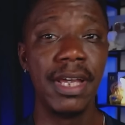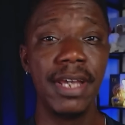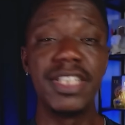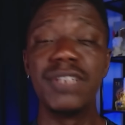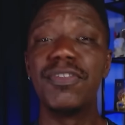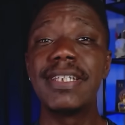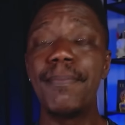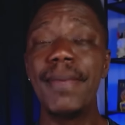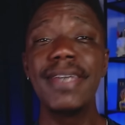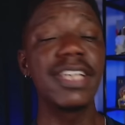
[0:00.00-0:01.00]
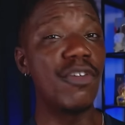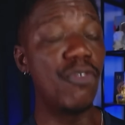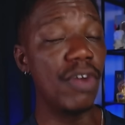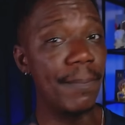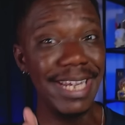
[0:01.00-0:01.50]
E se você pensa que foi
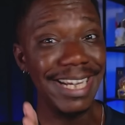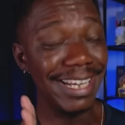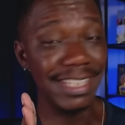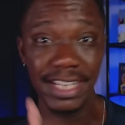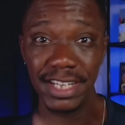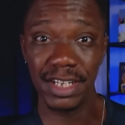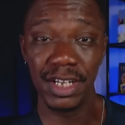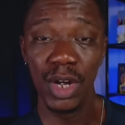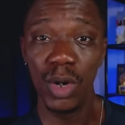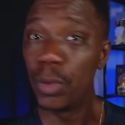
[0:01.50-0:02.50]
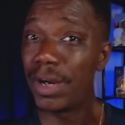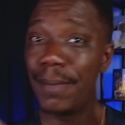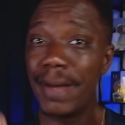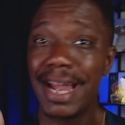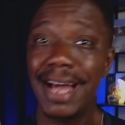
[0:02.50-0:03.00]
brincadeira, o
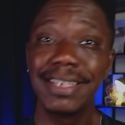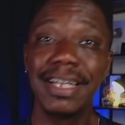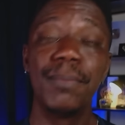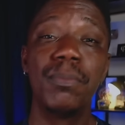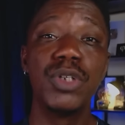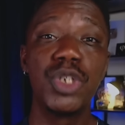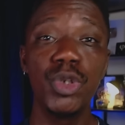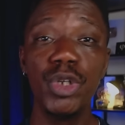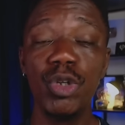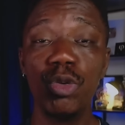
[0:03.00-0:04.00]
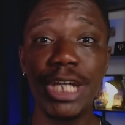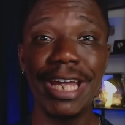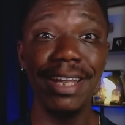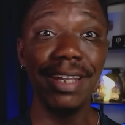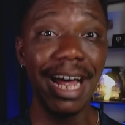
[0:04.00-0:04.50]
camarada possui os
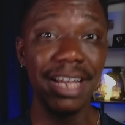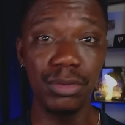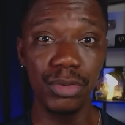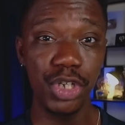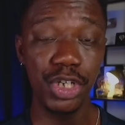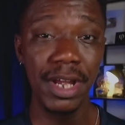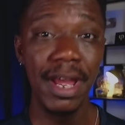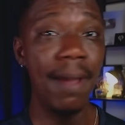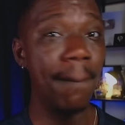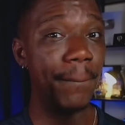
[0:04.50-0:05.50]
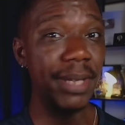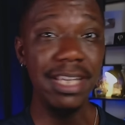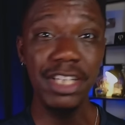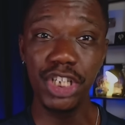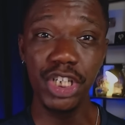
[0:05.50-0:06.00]
relatos,
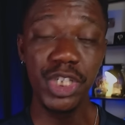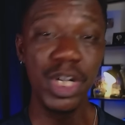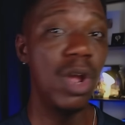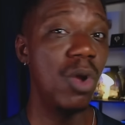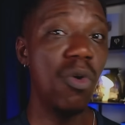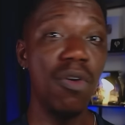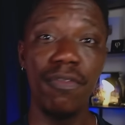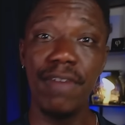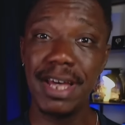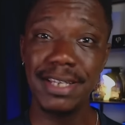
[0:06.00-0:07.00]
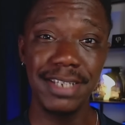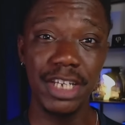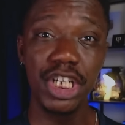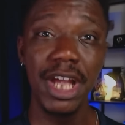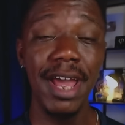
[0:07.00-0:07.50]
prints,
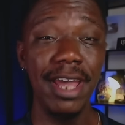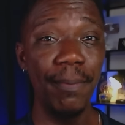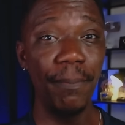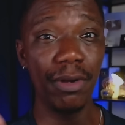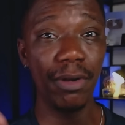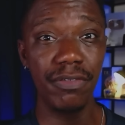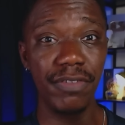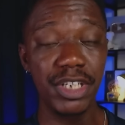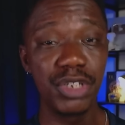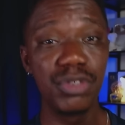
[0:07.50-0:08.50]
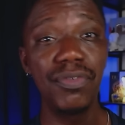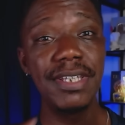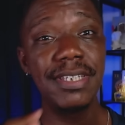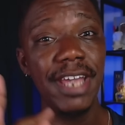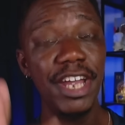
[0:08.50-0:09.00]
conversas e provas
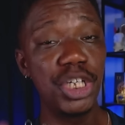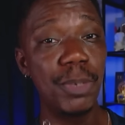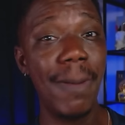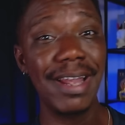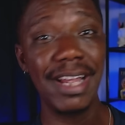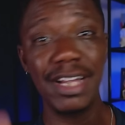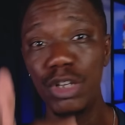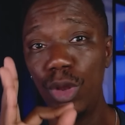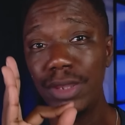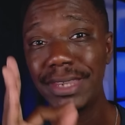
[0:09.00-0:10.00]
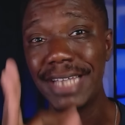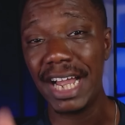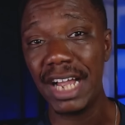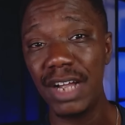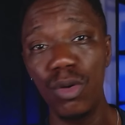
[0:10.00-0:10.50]
suficientes para
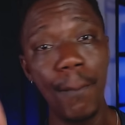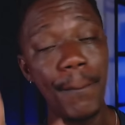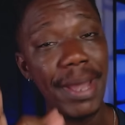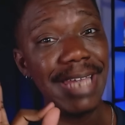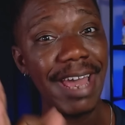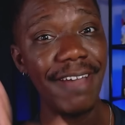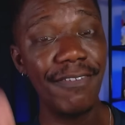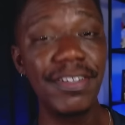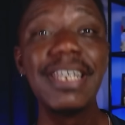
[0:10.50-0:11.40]
lotar um PDF